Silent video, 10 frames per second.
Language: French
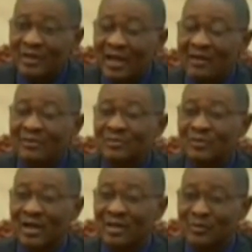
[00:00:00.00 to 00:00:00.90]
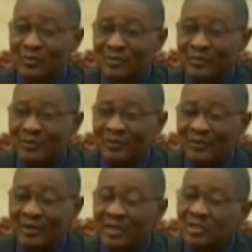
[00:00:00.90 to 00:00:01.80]
Elle avance pour aller où
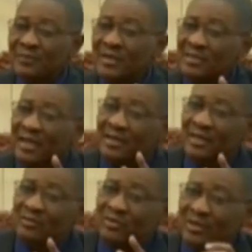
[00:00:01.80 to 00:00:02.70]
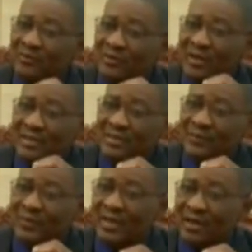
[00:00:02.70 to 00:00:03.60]
Je pense qu'il y a quelque chose qu'il faut
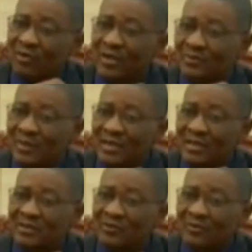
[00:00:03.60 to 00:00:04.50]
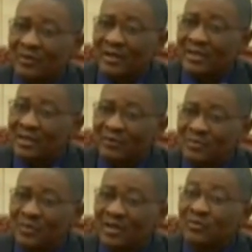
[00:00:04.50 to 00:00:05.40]
expliquer correctement et que les gens comprennent. Ils n'avancent
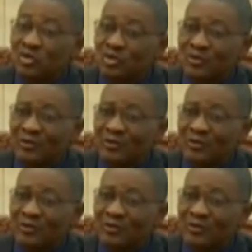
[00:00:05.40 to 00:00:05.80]
pas, ils bougent.